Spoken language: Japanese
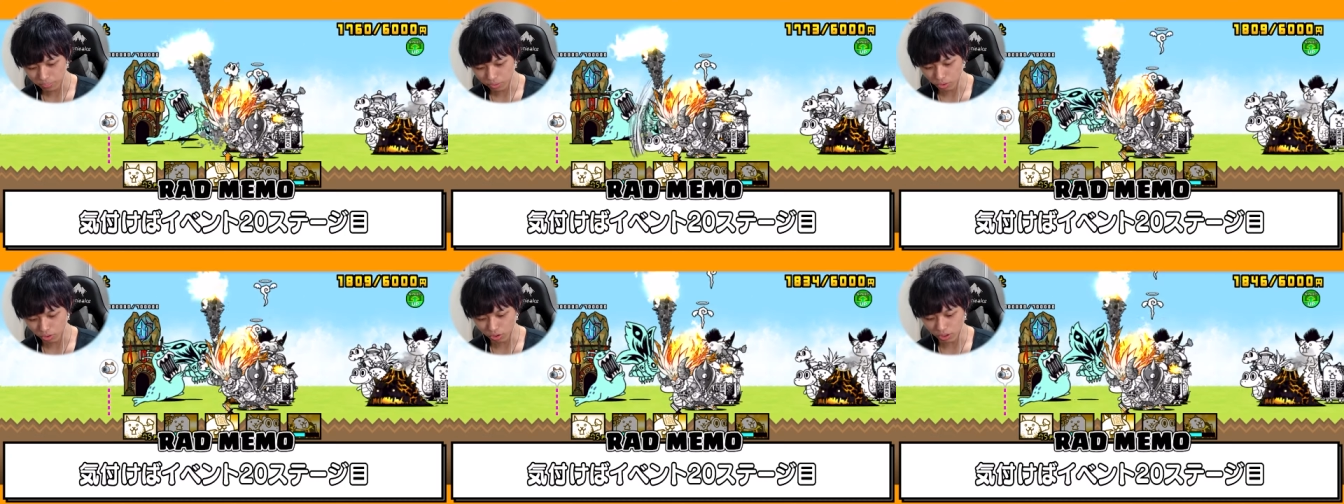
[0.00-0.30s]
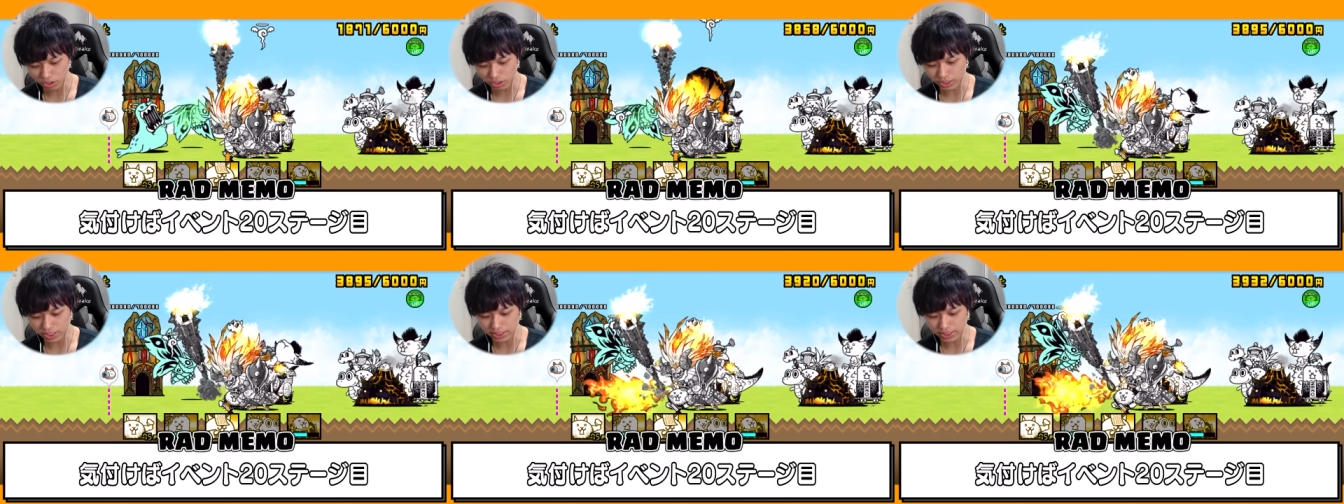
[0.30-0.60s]
こ
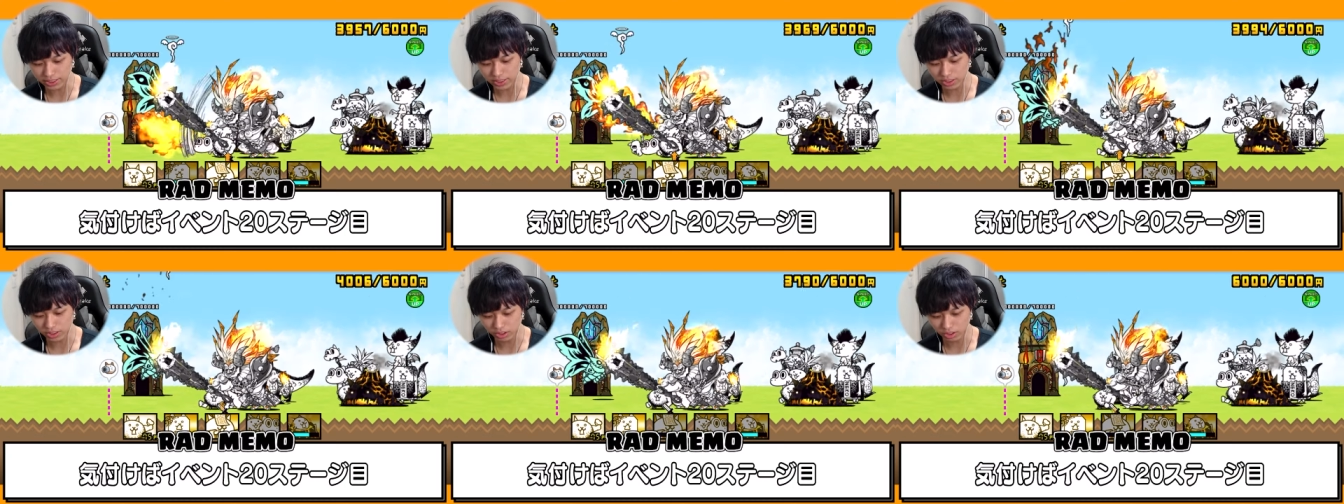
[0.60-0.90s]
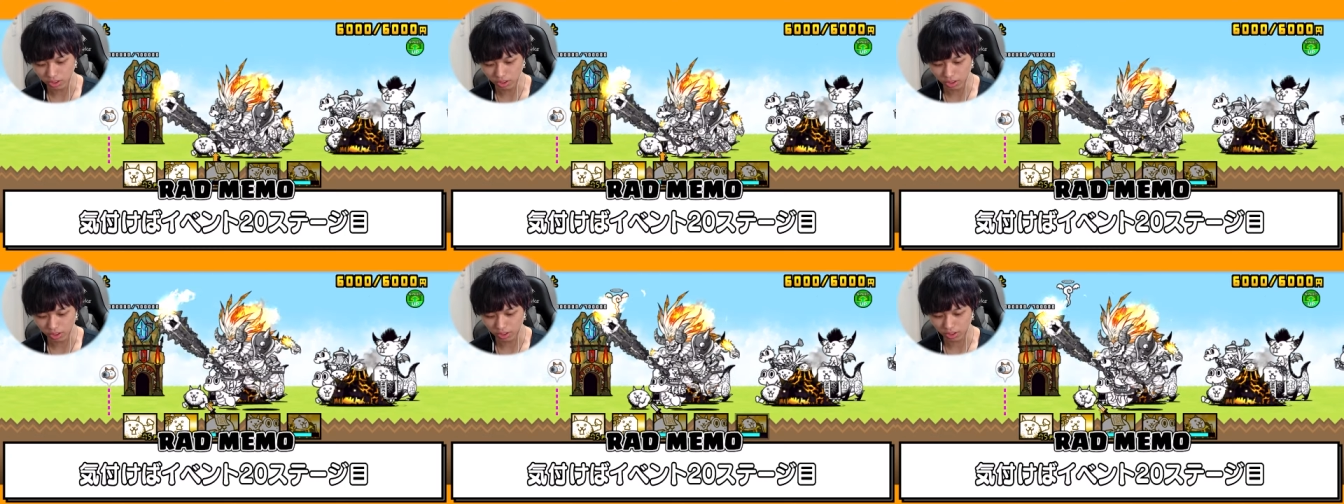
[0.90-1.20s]
こクリアする
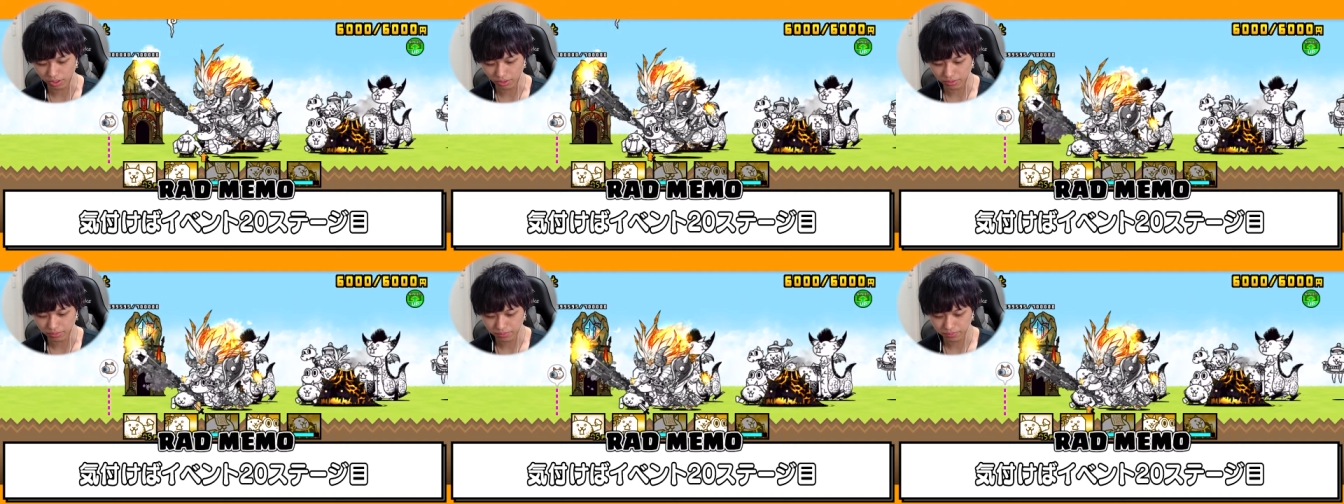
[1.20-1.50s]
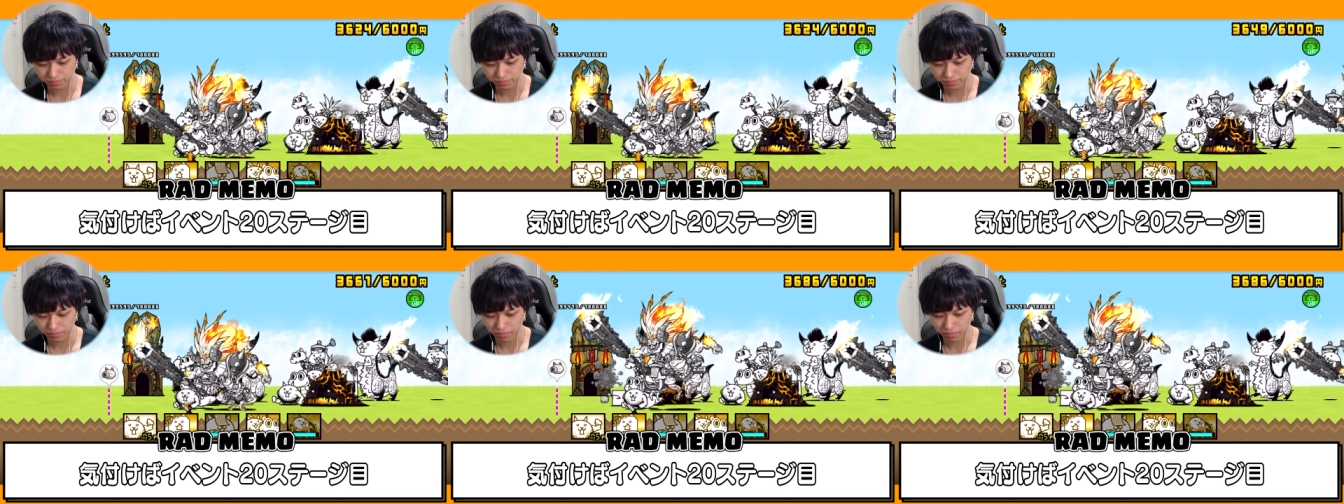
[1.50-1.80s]
と、
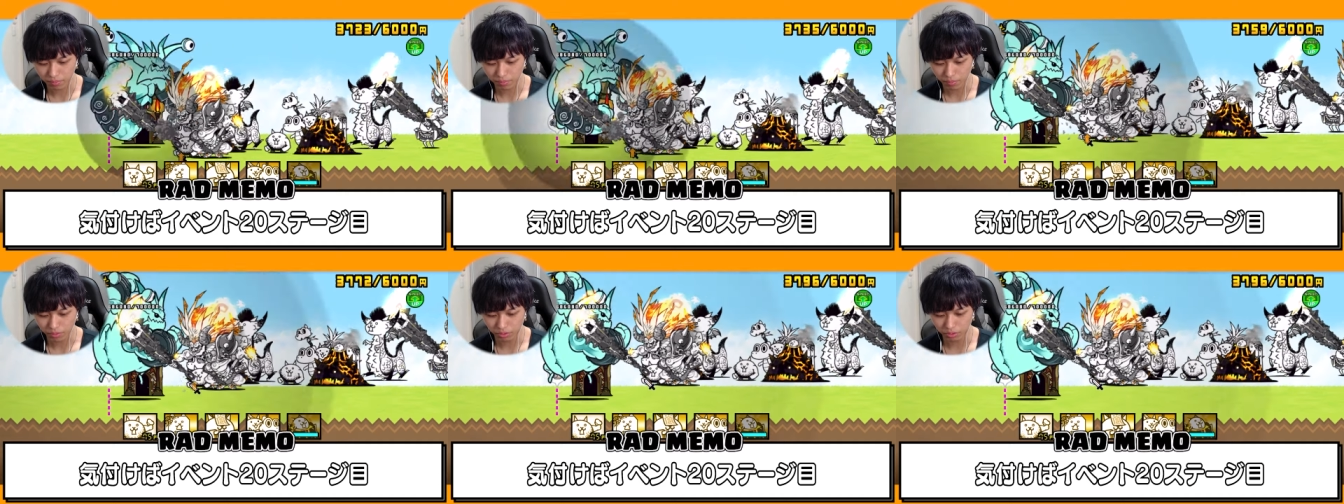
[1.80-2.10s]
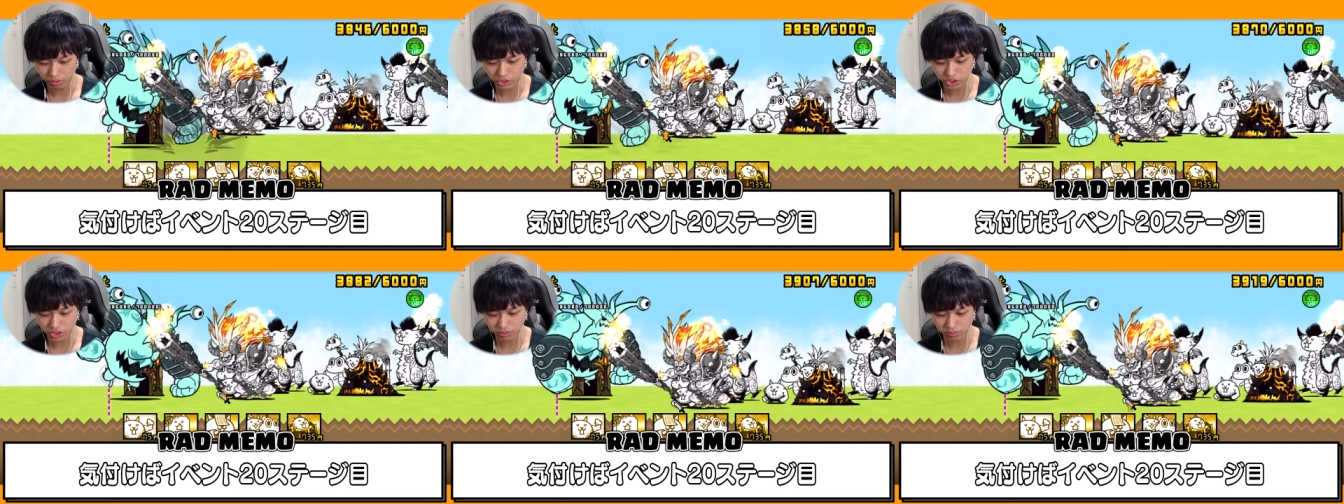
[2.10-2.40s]

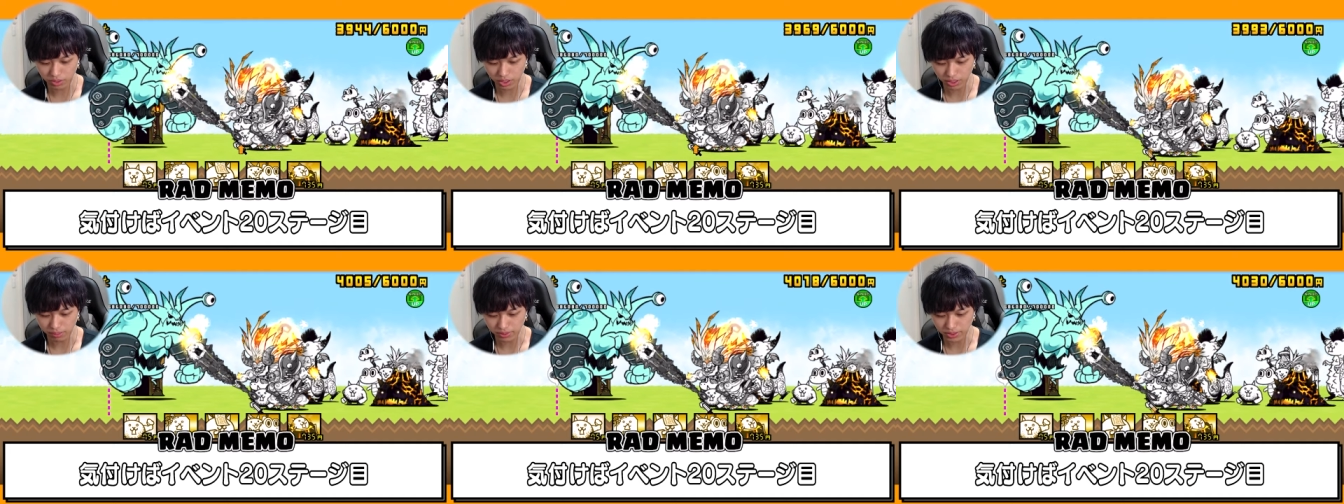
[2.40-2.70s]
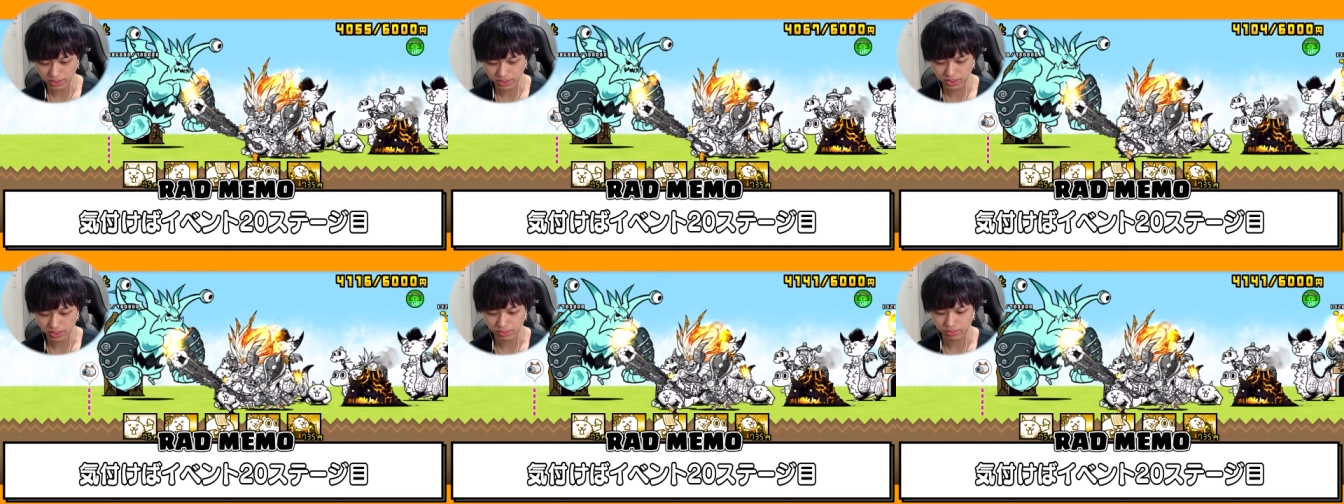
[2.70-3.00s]
報酬もらえ
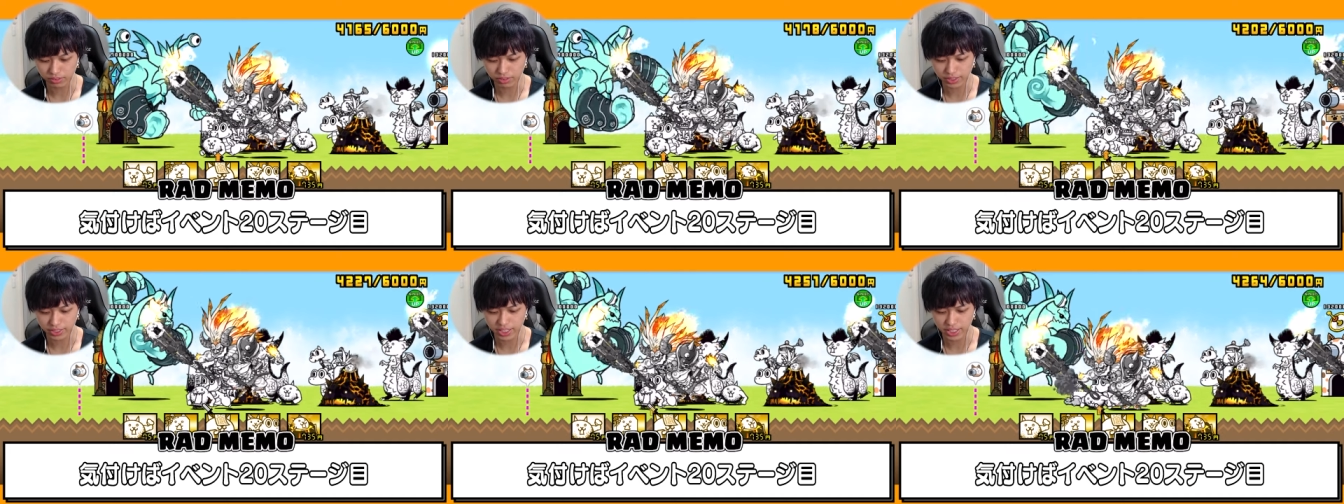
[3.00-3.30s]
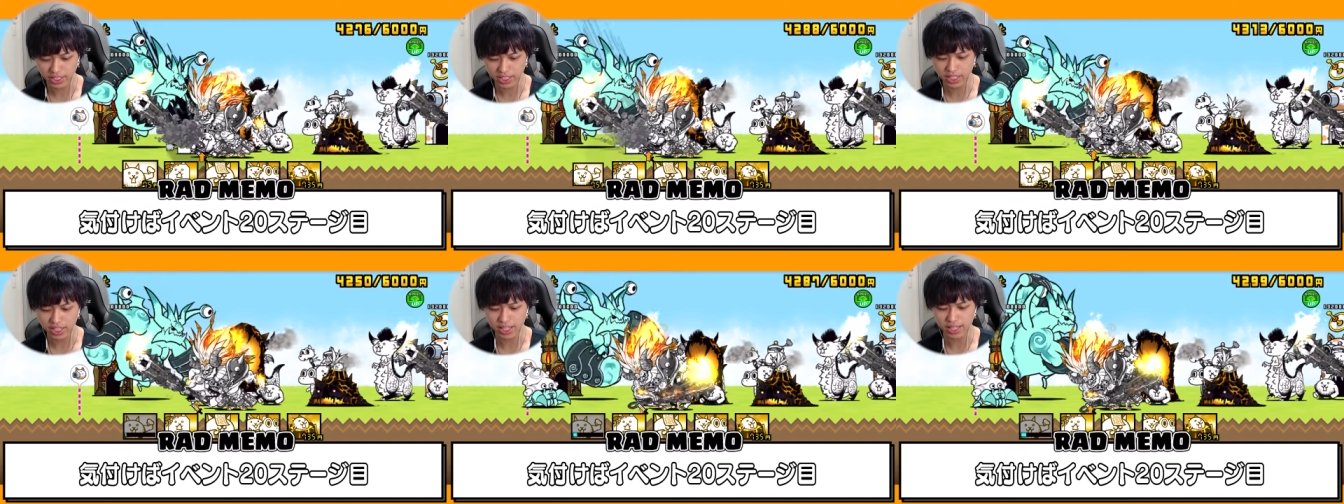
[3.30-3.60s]
ます。おい、
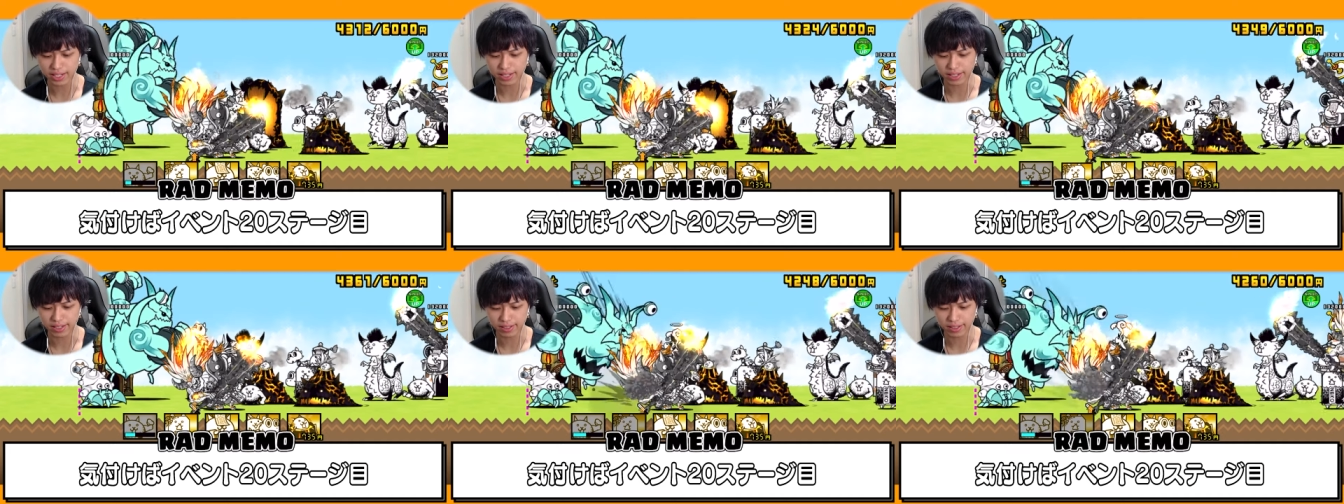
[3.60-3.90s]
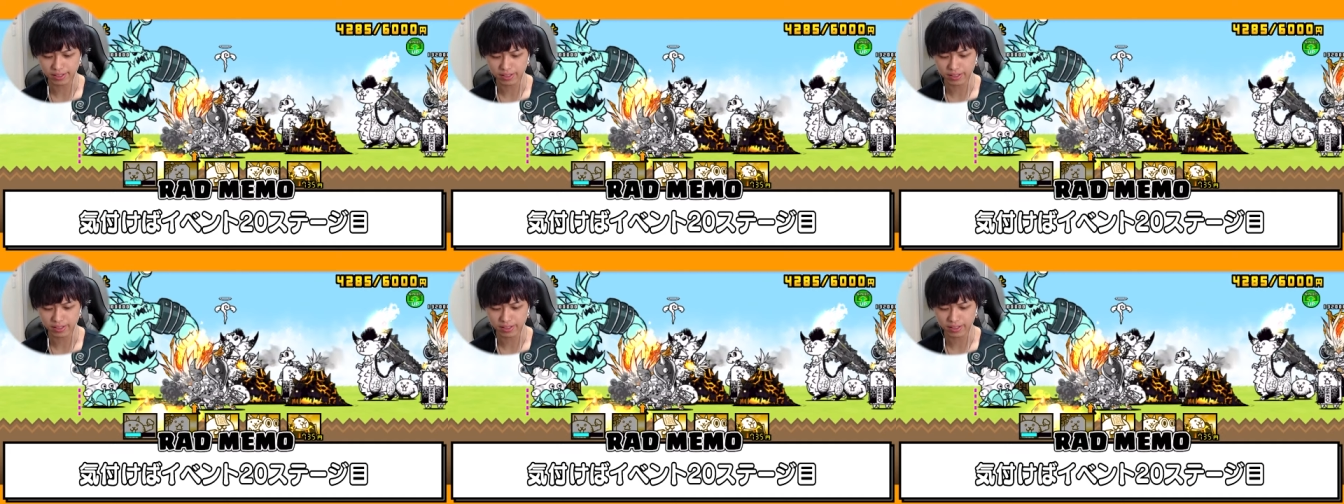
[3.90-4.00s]
でけえな。